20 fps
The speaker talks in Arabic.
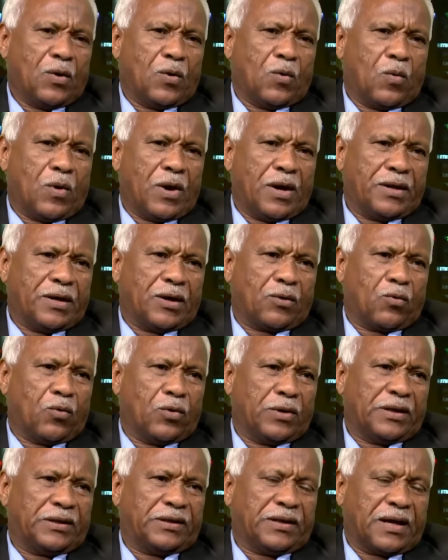وان
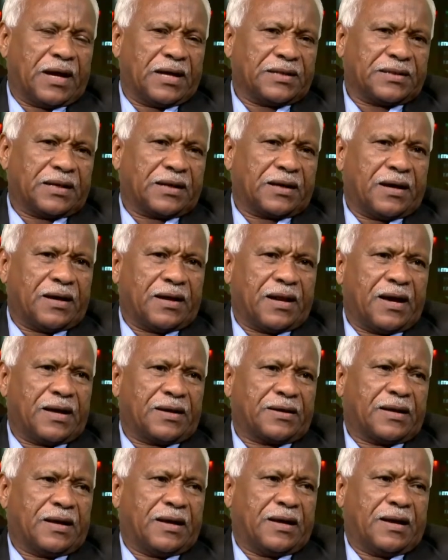يكون اتخاذ
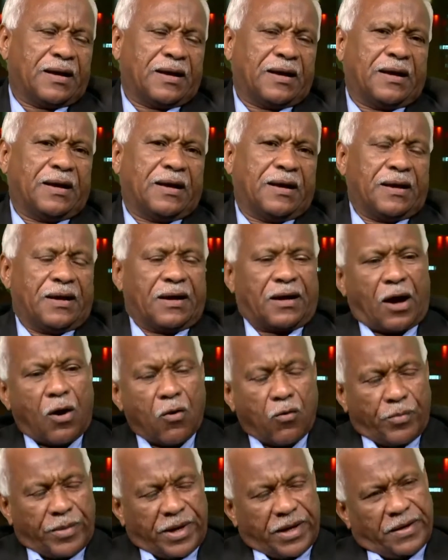القرار آه،
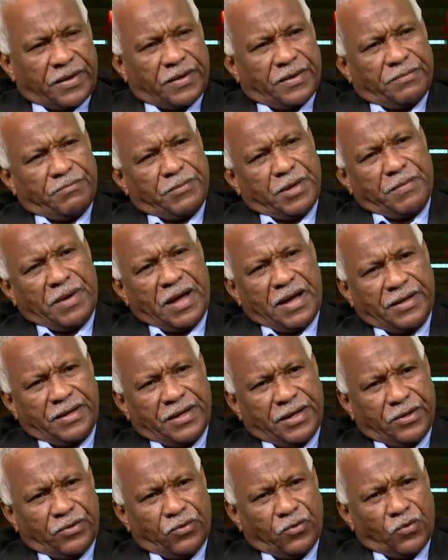قومي
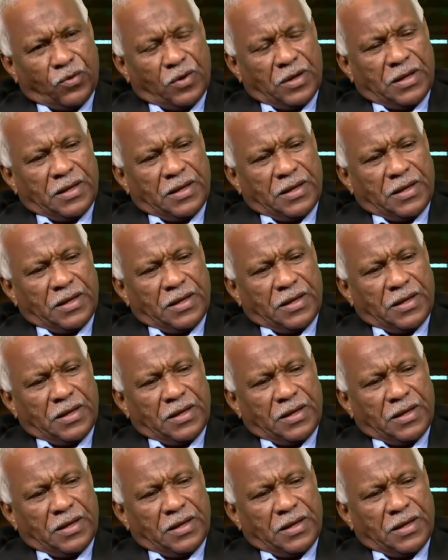بمعنى انه